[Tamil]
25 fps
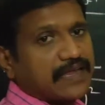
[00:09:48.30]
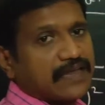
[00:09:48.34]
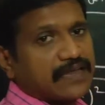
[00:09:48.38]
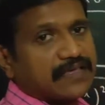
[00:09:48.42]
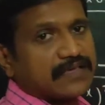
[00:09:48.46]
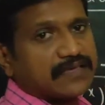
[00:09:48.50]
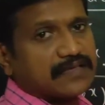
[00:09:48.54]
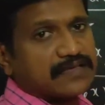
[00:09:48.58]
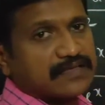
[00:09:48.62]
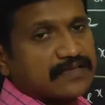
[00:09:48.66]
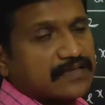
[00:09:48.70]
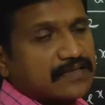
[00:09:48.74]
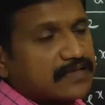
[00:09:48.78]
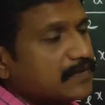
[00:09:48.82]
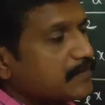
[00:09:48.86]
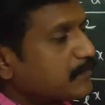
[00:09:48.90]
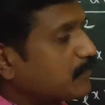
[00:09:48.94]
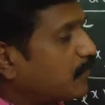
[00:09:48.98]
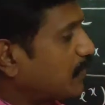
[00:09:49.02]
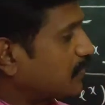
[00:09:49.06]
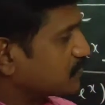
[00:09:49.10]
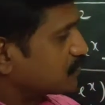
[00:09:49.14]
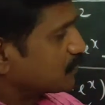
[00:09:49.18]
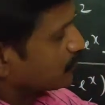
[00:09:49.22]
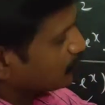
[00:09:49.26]
டிக்ரீஸ் ஆகணும்
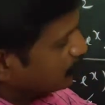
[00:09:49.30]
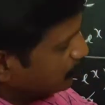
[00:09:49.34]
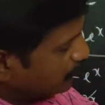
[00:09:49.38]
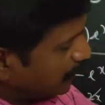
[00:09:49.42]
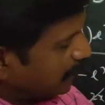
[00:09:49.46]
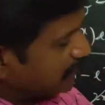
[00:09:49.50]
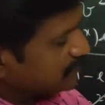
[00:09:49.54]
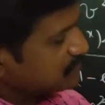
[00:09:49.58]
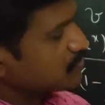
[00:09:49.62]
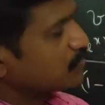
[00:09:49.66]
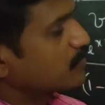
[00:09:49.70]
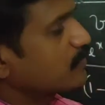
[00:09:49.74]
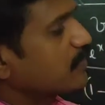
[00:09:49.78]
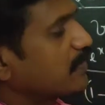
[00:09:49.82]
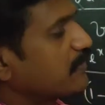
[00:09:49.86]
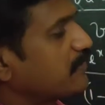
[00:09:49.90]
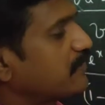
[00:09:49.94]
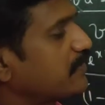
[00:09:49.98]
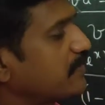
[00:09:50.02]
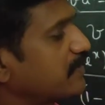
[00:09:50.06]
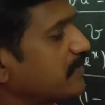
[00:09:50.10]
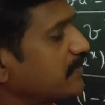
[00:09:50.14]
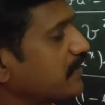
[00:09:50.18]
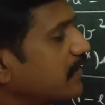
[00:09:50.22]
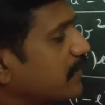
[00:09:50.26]
இன்னும்
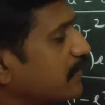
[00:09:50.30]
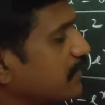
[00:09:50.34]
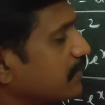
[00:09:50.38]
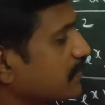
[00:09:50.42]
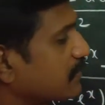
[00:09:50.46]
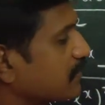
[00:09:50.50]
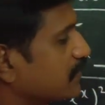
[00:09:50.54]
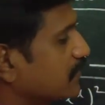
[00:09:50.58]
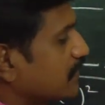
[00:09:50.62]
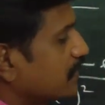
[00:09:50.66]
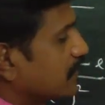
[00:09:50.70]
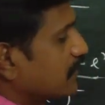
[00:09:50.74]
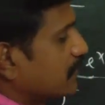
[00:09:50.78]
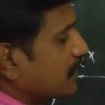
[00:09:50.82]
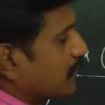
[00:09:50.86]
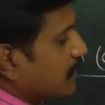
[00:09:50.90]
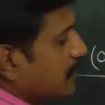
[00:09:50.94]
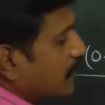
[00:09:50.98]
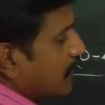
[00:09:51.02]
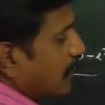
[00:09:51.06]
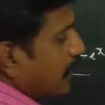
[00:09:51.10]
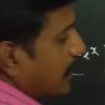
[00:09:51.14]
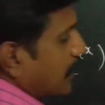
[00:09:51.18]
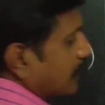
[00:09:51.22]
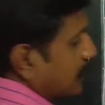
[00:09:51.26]
டிக்ரீஸ்லேருந்து இன்க்ரீஸ் ஆகணும்
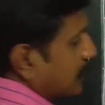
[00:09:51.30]
ஏதாவது ஒன்று